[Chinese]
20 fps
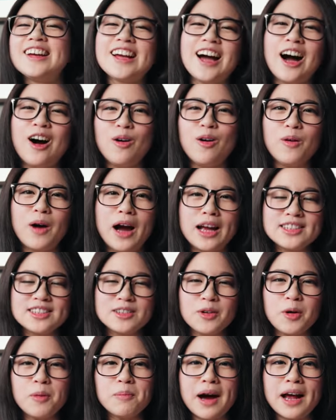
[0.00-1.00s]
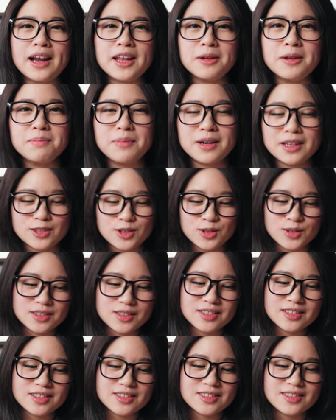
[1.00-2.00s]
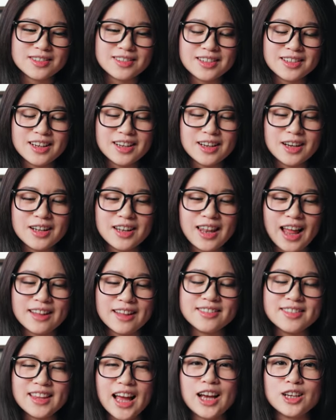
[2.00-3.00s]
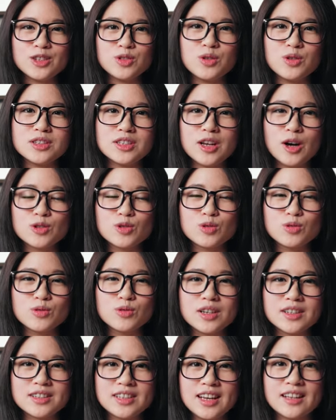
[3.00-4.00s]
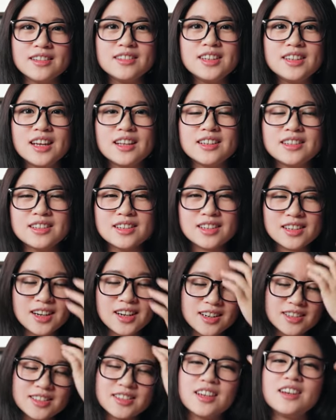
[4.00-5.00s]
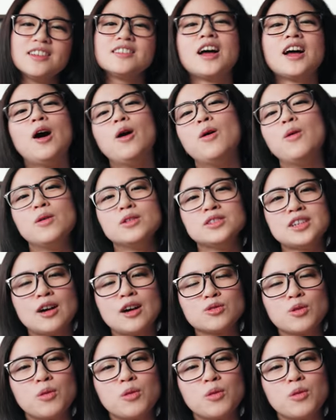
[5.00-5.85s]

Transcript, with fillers: 然后我还记得我买了一本就是蓝带学校出的甜点课程，然后想